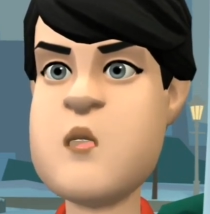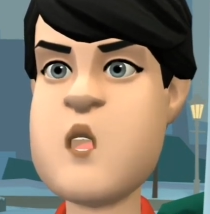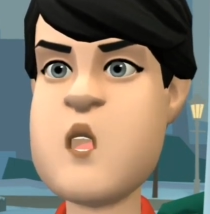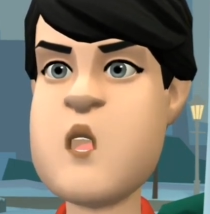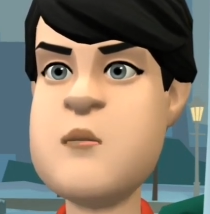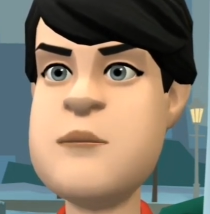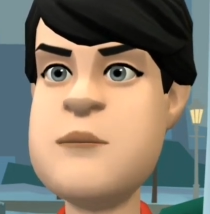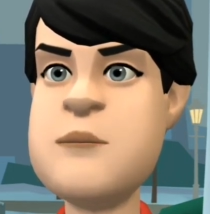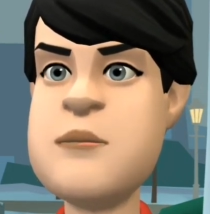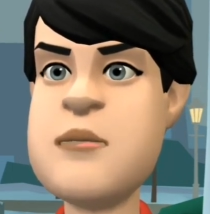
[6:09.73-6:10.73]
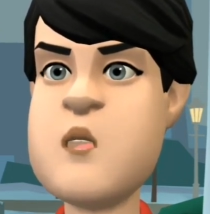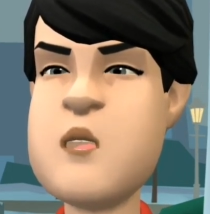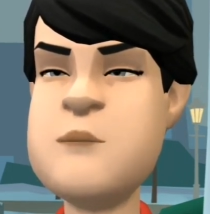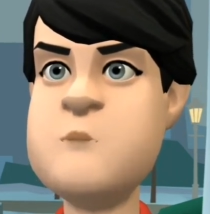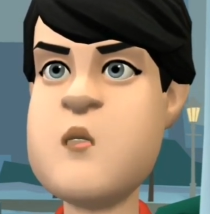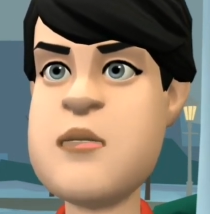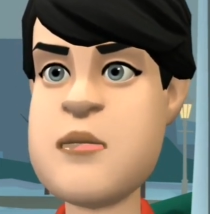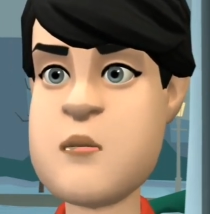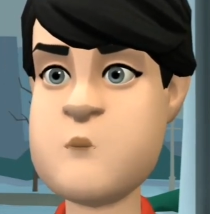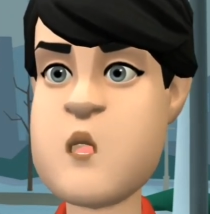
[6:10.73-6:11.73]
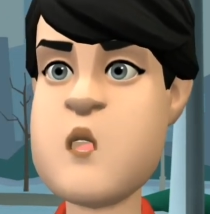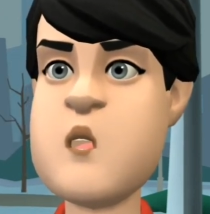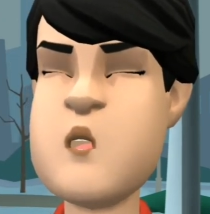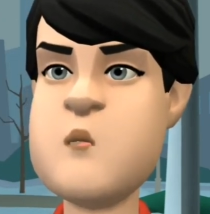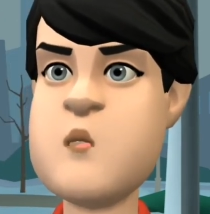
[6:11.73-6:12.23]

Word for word: पर मुझे तो कभी पकड़ते ही नहीं